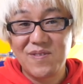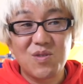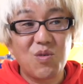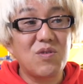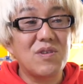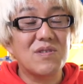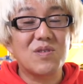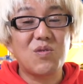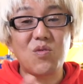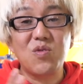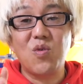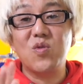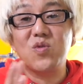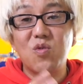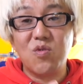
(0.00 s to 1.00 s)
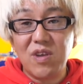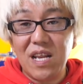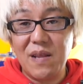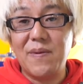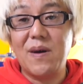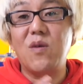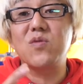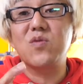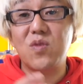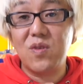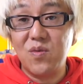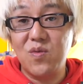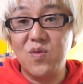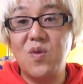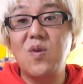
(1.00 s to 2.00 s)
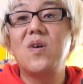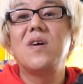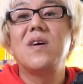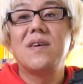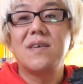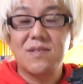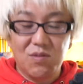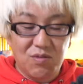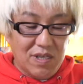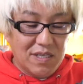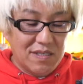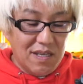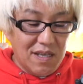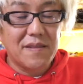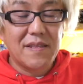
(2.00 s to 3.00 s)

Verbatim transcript: 特に速度遅ければ遅いほどそうです。